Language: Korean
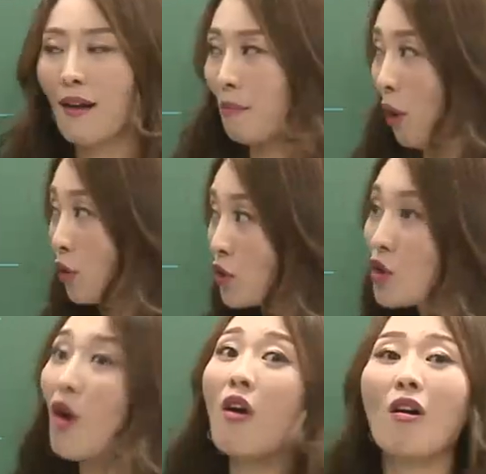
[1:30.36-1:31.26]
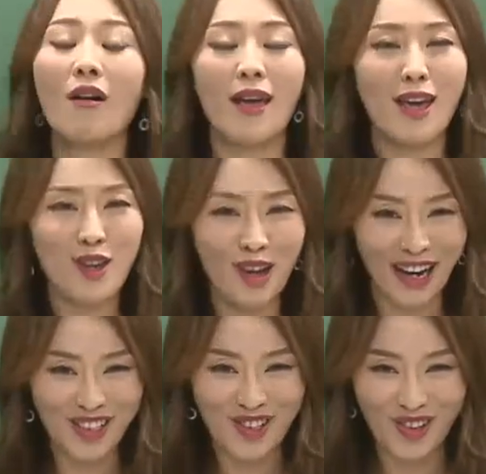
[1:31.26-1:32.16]
먼저
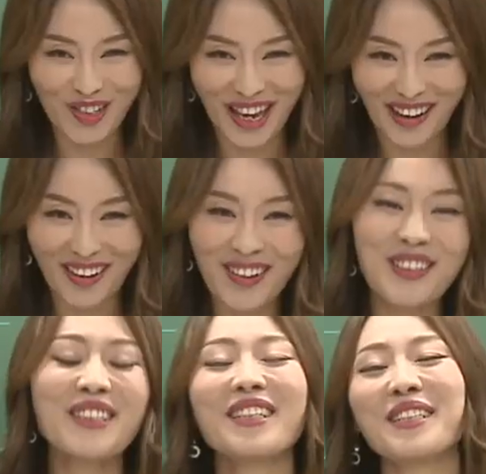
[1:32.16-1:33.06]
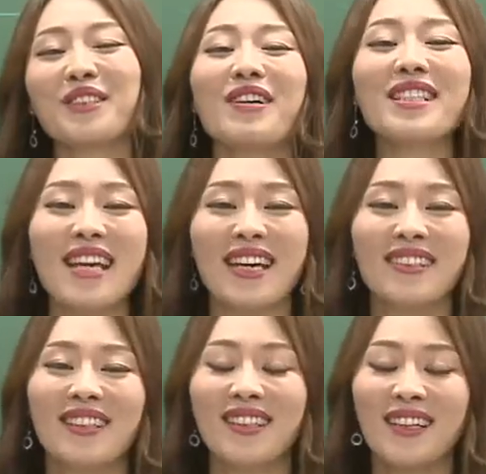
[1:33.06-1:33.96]
해결해가지고 오세요. 두 번째,
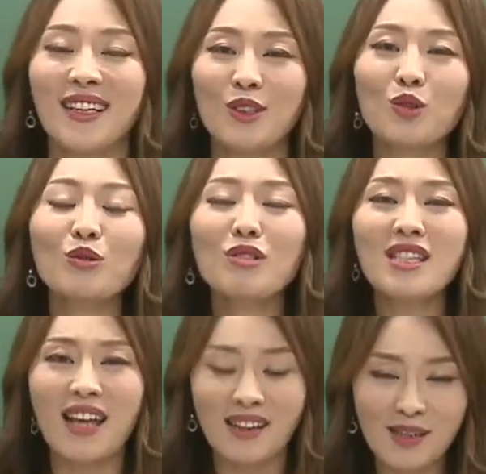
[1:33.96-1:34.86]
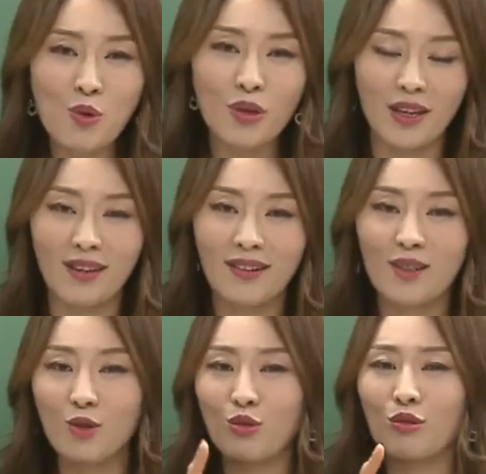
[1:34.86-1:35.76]
수특 문제 다시 보기.
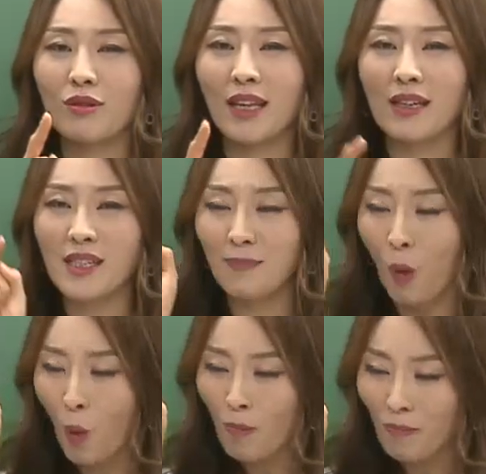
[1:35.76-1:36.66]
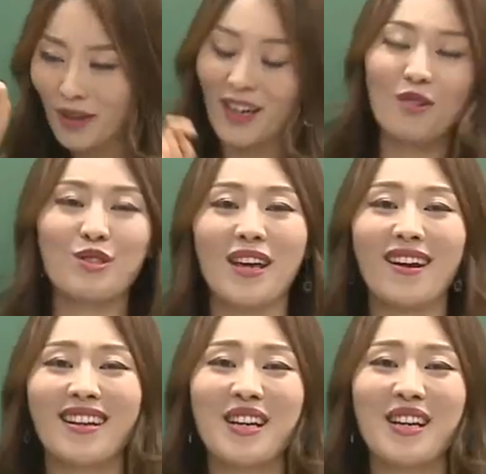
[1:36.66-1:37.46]
그래서 수특 다시 봄이라고 제가